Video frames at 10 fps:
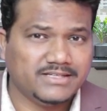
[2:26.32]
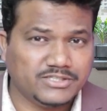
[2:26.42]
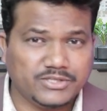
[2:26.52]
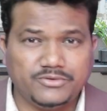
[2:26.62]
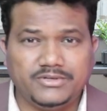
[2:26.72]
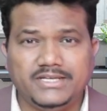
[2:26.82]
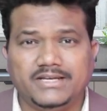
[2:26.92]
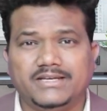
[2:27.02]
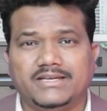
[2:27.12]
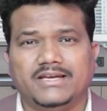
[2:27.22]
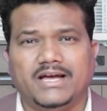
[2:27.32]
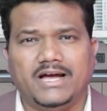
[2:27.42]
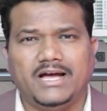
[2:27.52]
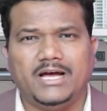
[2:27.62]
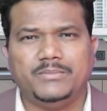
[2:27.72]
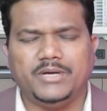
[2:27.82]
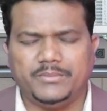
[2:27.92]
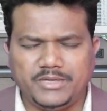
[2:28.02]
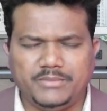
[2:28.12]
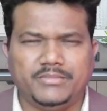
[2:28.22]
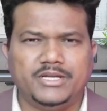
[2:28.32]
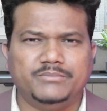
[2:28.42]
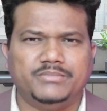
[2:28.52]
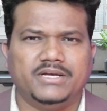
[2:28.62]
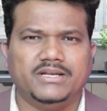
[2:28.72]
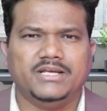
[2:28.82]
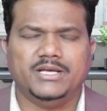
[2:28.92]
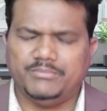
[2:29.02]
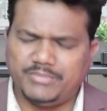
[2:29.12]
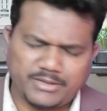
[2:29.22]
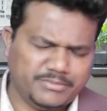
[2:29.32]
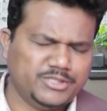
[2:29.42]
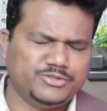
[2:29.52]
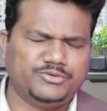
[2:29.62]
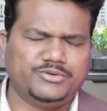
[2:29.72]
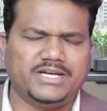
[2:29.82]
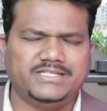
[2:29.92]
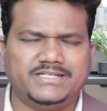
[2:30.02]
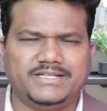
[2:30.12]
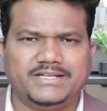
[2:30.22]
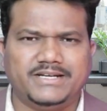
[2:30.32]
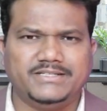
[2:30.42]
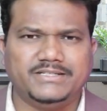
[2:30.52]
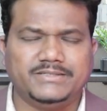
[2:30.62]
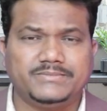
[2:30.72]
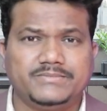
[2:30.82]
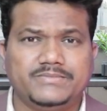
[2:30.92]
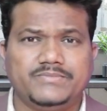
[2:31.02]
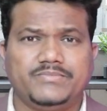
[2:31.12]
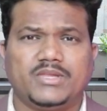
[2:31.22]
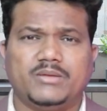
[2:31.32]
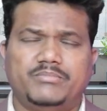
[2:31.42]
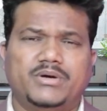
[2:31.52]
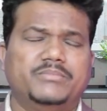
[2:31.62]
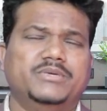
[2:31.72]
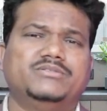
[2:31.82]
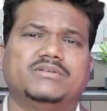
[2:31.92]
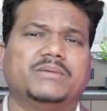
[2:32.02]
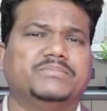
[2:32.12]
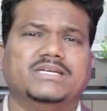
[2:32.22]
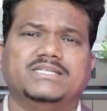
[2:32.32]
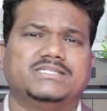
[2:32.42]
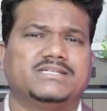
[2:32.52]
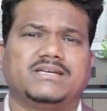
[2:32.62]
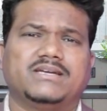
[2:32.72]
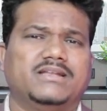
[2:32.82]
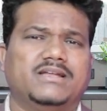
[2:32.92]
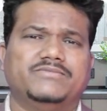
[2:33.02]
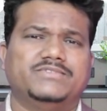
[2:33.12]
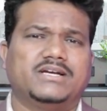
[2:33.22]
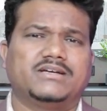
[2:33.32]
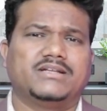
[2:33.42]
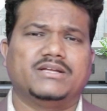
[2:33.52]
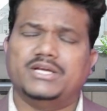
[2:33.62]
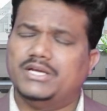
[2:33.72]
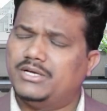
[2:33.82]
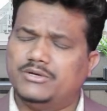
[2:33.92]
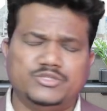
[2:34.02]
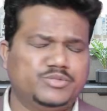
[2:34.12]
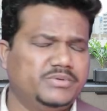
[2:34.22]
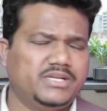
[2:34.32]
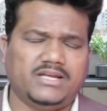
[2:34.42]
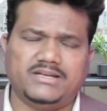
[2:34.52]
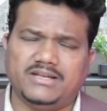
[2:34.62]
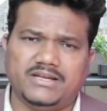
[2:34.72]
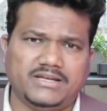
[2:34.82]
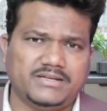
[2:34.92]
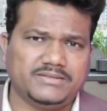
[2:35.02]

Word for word: ये ज़रूरी है कि आप अपने मन पर परमेश्वर को राजा ठहरा दें परमेश्वर आपकी इच्छा के खिलाफ जाकर कुछ भी नहीं करेंगे